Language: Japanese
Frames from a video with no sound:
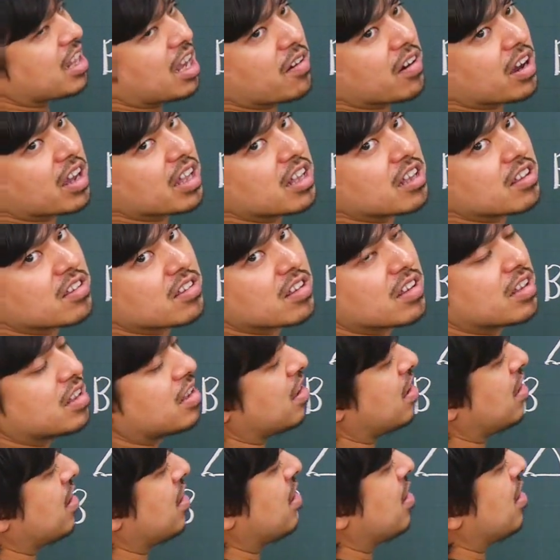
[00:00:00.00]
かないわけです。
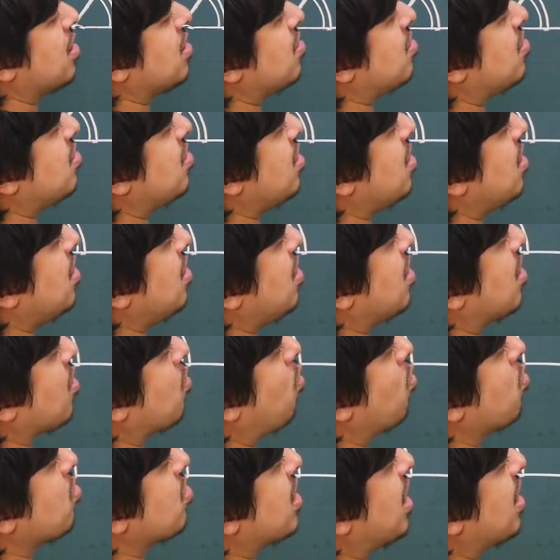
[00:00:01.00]
CD って
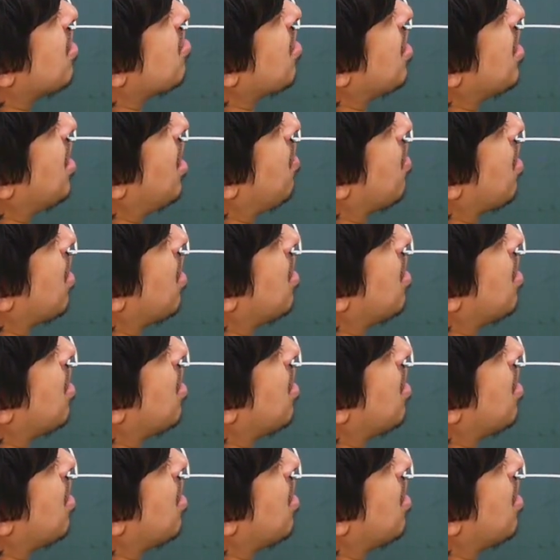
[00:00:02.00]
こんぐらいしかない